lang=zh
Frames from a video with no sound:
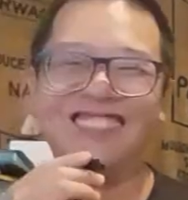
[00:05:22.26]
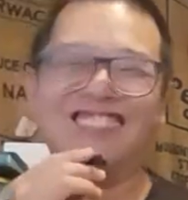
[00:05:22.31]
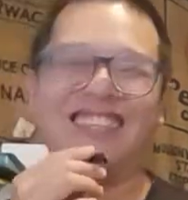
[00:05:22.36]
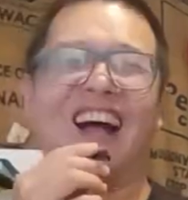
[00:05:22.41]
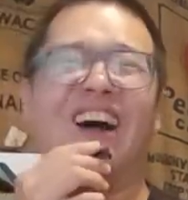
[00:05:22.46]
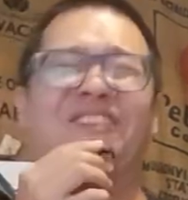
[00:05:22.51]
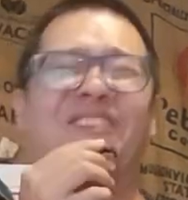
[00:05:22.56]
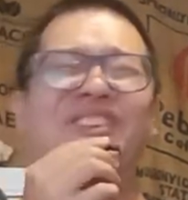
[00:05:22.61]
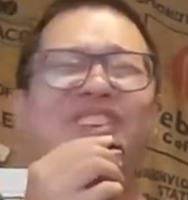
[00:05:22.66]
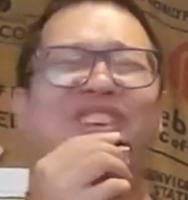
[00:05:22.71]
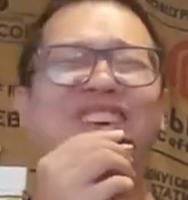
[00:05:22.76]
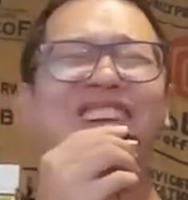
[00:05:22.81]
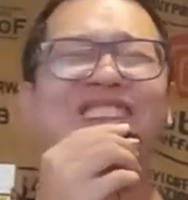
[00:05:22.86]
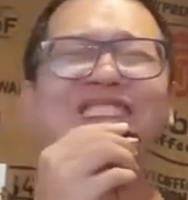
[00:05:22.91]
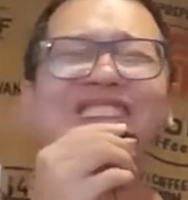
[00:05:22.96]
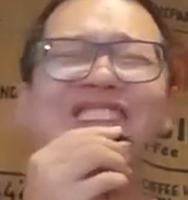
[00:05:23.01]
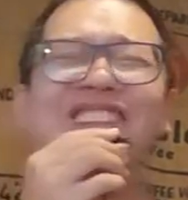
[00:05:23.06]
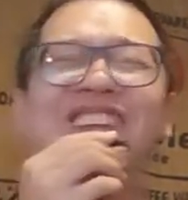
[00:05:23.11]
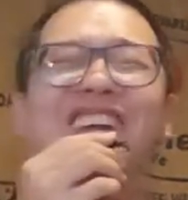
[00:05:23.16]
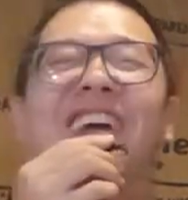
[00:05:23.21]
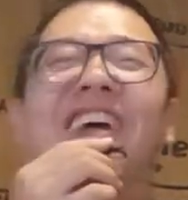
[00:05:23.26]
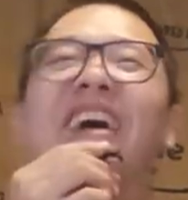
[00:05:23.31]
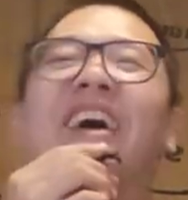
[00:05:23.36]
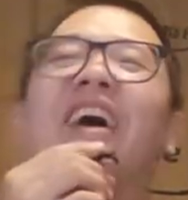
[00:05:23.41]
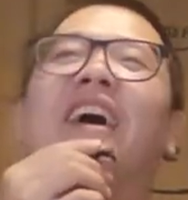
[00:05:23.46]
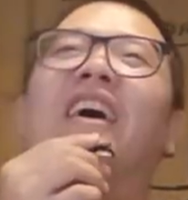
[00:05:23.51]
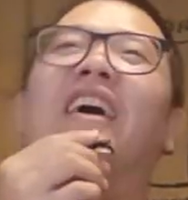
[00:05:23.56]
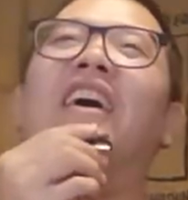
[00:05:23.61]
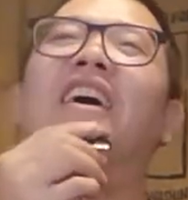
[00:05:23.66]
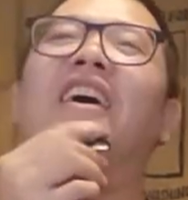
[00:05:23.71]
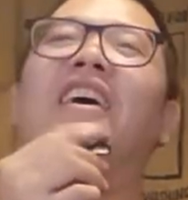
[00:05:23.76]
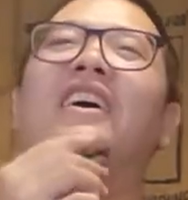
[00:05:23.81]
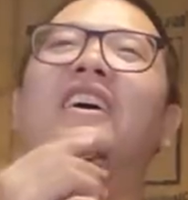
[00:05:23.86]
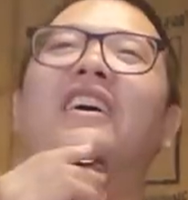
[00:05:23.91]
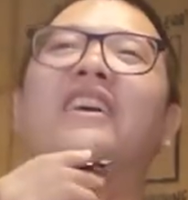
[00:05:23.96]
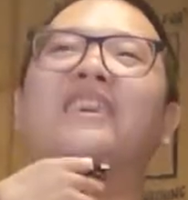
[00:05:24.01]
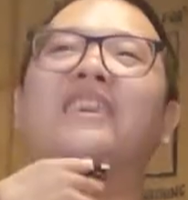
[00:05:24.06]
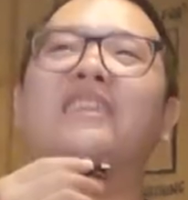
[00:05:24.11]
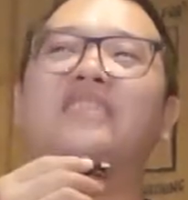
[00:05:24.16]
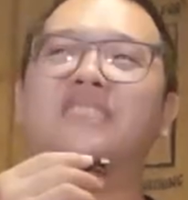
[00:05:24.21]
夹不回去。呃，
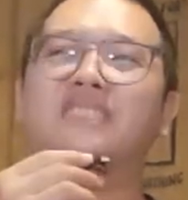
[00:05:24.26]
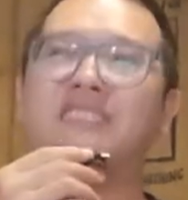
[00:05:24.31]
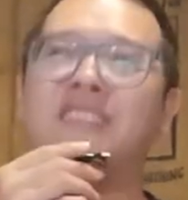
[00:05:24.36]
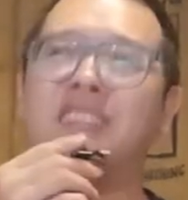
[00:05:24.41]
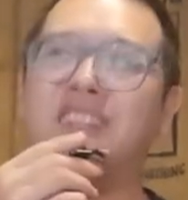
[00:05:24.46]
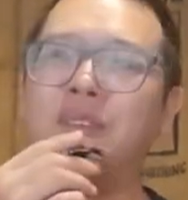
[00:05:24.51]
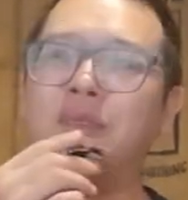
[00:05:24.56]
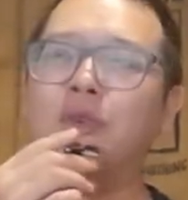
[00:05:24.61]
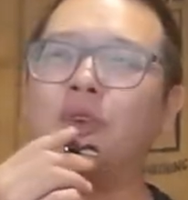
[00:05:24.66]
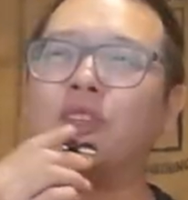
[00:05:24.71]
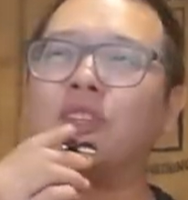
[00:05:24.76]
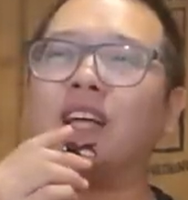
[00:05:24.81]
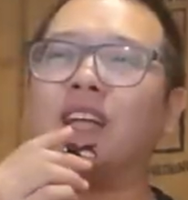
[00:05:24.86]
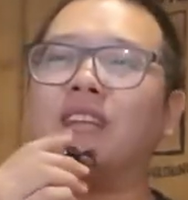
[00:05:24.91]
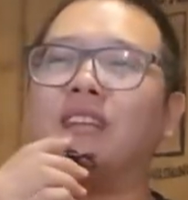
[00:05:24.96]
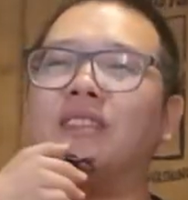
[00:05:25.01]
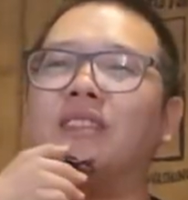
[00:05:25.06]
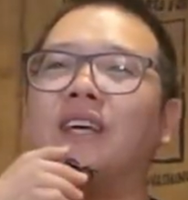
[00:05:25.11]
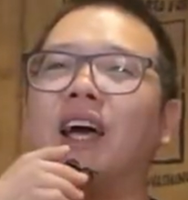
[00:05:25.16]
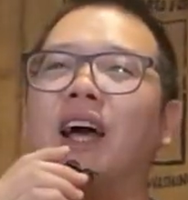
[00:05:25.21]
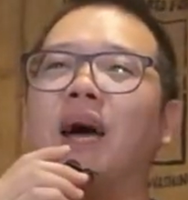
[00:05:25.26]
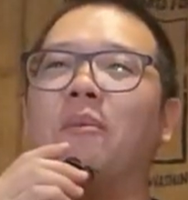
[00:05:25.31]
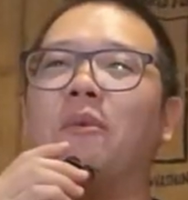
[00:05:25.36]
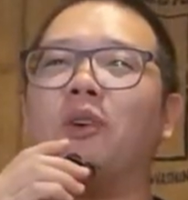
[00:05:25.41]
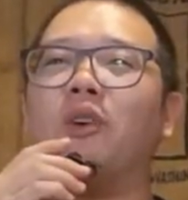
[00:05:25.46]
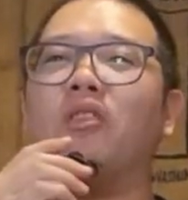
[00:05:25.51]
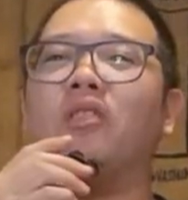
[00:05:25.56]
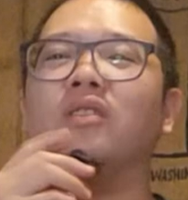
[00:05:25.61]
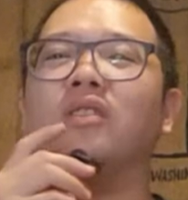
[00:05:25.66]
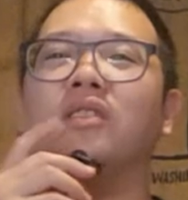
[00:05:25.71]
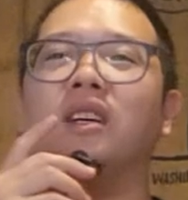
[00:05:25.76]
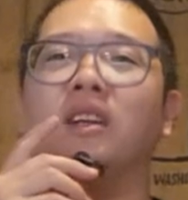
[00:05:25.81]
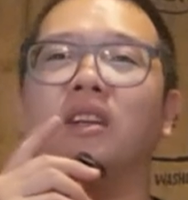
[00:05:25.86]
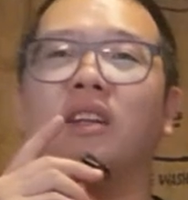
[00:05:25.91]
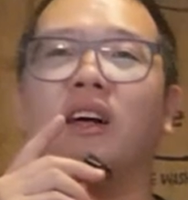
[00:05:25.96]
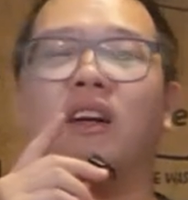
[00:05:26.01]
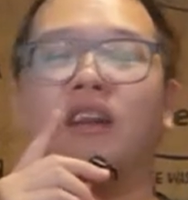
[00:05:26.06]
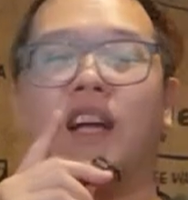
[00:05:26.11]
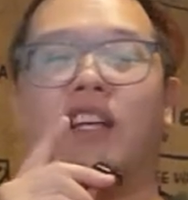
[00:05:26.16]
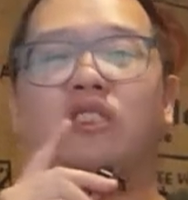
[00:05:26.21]
跟我上次在他们工作室喝
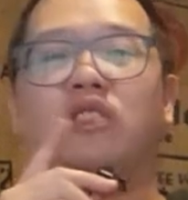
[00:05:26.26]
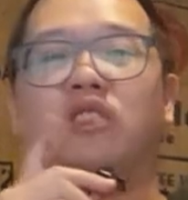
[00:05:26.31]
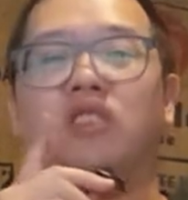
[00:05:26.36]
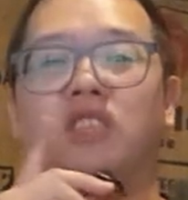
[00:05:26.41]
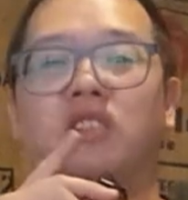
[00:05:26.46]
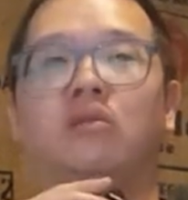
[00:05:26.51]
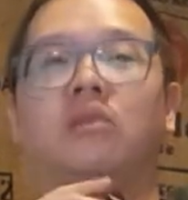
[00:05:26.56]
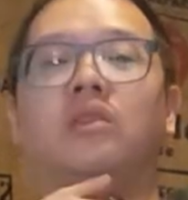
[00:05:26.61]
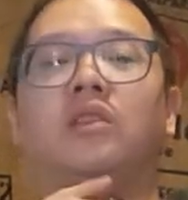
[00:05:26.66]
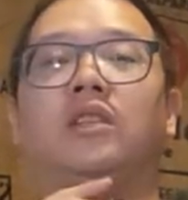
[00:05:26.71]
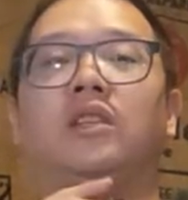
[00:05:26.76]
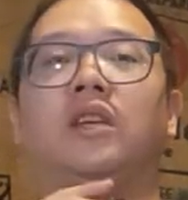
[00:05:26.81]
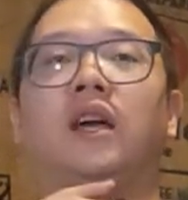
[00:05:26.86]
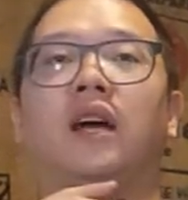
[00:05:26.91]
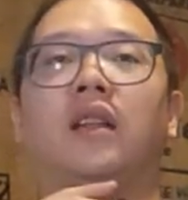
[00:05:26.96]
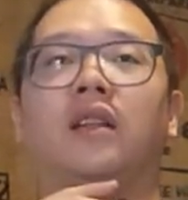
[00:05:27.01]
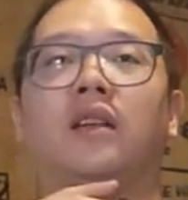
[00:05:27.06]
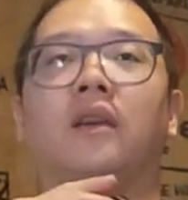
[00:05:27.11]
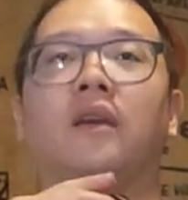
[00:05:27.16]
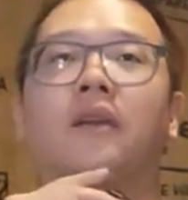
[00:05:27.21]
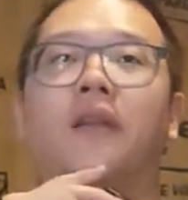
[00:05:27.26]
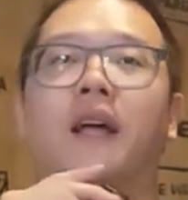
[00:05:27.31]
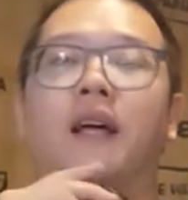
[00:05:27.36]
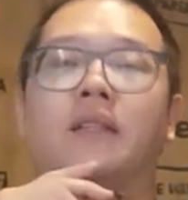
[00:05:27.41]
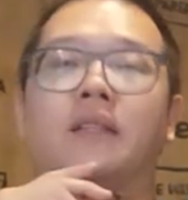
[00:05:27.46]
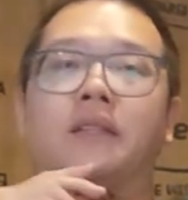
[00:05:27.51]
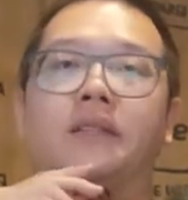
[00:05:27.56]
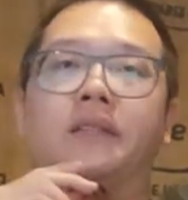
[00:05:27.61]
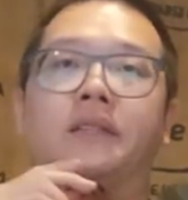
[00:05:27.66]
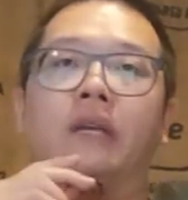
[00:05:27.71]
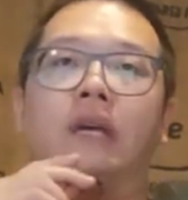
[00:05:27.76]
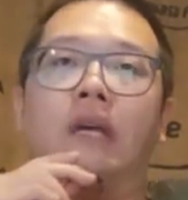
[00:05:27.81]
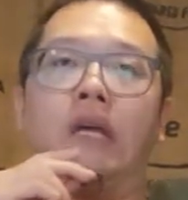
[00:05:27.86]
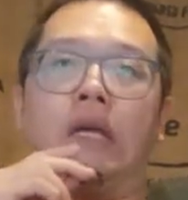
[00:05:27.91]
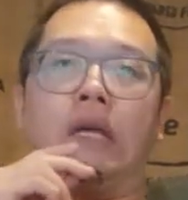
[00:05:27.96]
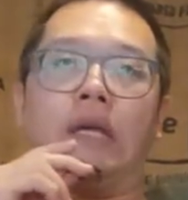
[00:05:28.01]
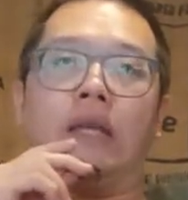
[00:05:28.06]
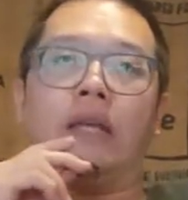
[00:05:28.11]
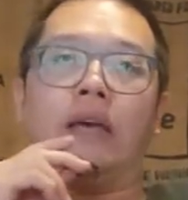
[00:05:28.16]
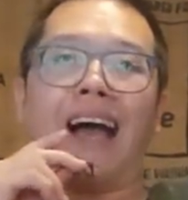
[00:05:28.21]
到的感觉几乎是一样的哦，它是
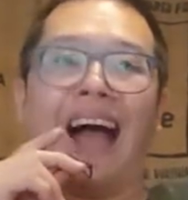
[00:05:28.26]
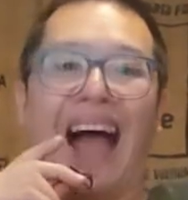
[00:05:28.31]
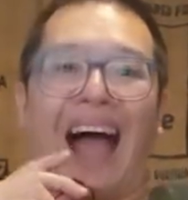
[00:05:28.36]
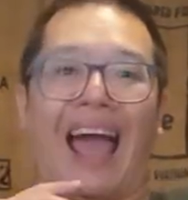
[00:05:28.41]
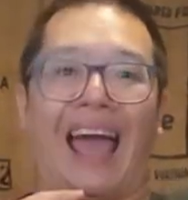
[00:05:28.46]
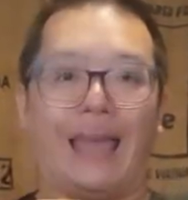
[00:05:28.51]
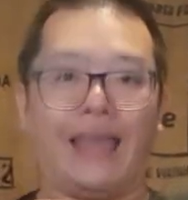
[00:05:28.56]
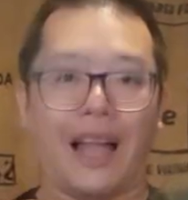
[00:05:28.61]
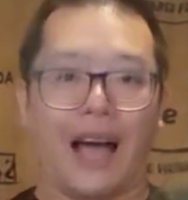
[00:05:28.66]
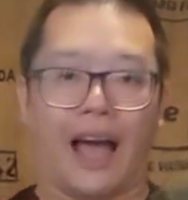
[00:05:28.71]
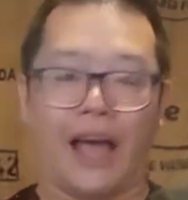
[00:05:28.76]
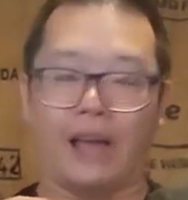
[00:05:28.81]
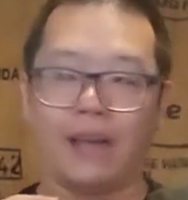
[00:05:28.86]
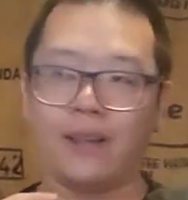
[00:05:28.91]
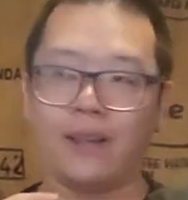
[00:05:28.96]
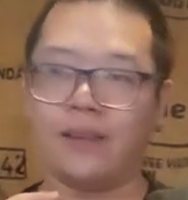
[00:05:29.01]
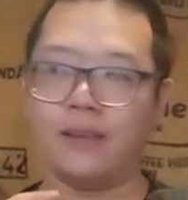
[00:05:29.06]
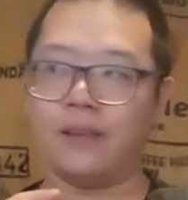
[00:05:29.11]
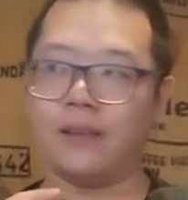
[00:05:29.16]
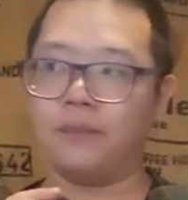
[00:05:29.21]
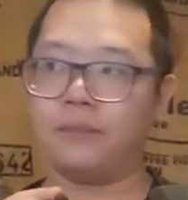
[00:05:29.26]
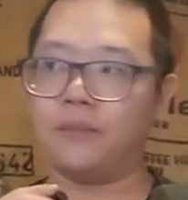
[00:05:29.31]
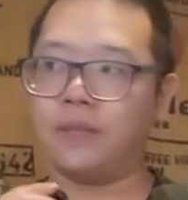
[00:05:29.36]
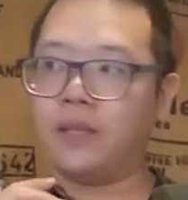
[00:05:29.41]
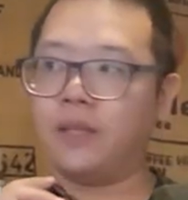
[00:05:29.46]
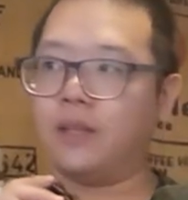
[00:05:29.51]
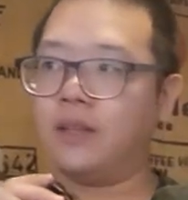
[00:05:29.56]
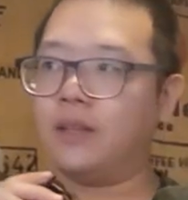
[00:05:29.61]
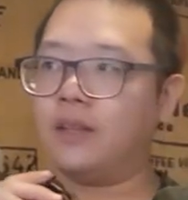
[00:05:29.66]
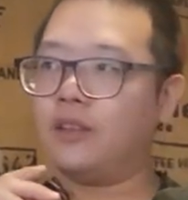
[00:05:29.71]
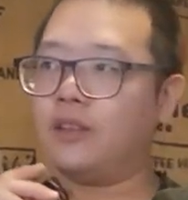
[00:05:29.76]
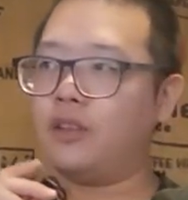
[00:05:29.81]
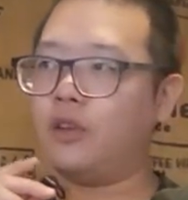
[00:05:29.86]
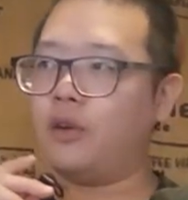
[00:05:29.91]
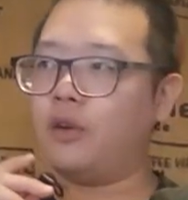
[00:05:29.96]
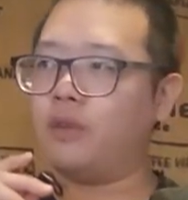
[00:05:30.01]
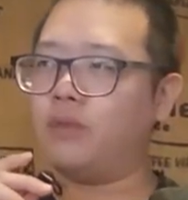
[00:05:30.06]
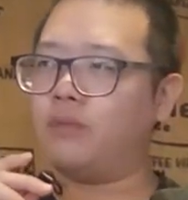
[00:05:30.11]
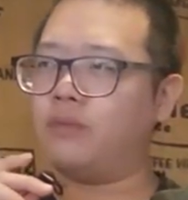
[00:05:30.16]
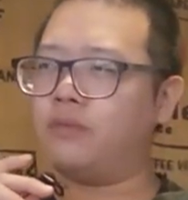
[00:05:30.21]
一点海苔的那
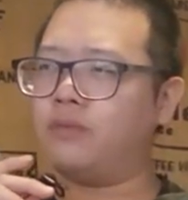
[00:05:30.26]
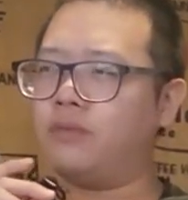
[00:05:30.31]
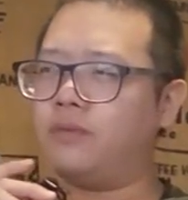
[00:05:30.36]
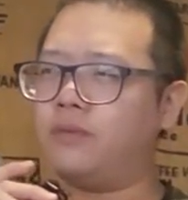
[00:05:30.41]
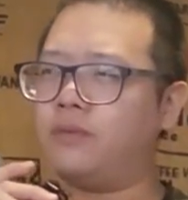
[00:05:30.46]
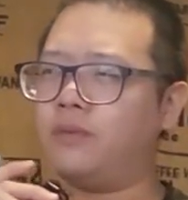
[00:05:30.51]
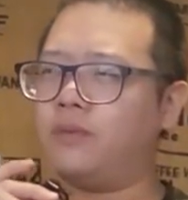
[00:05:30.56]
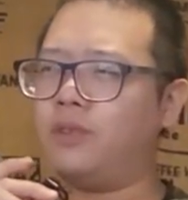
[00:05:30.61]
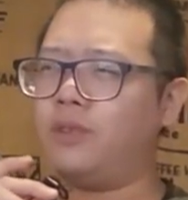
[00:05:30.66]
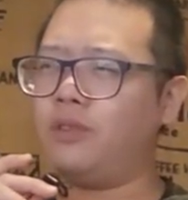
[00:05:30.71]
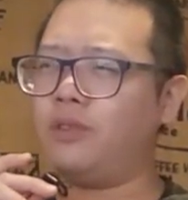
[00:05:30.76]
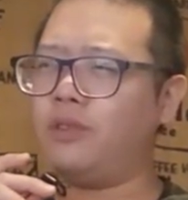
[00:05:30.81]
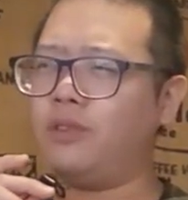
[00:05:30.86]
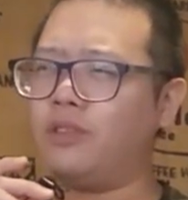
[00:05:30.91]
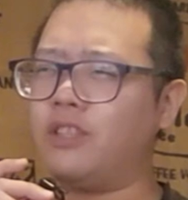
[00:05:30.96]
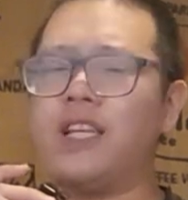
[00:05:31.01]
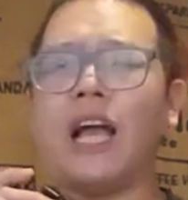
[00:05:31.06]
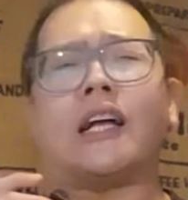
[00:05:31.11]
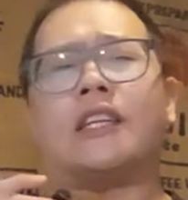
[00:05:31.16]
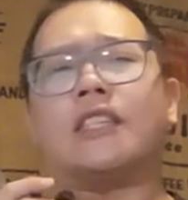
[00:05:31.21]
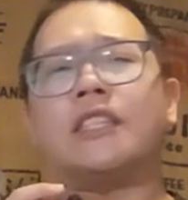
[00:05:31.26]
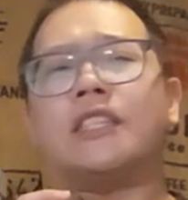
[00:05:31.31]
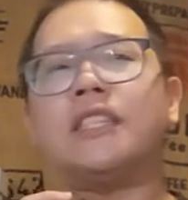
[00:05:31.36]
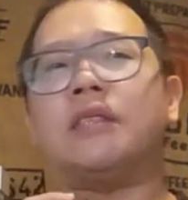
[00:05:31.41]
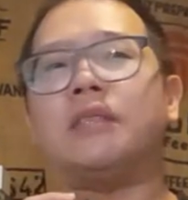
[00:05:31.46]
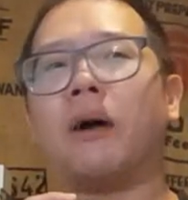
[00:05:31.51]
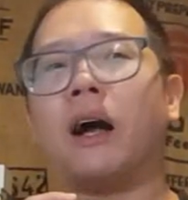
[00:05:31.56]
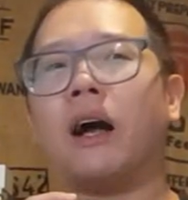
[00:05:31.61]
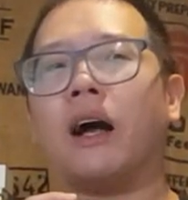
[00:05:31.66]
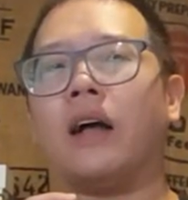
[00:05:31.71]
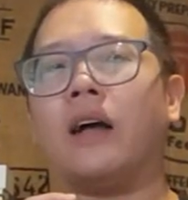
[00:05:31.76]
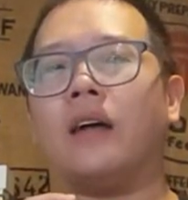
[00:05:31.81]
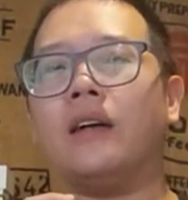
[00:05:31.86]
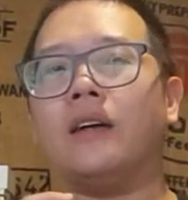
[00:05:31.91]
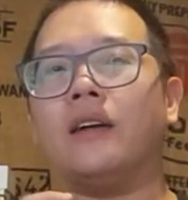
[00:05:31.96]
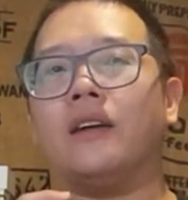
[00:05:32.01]
种、那种、那种香气吗？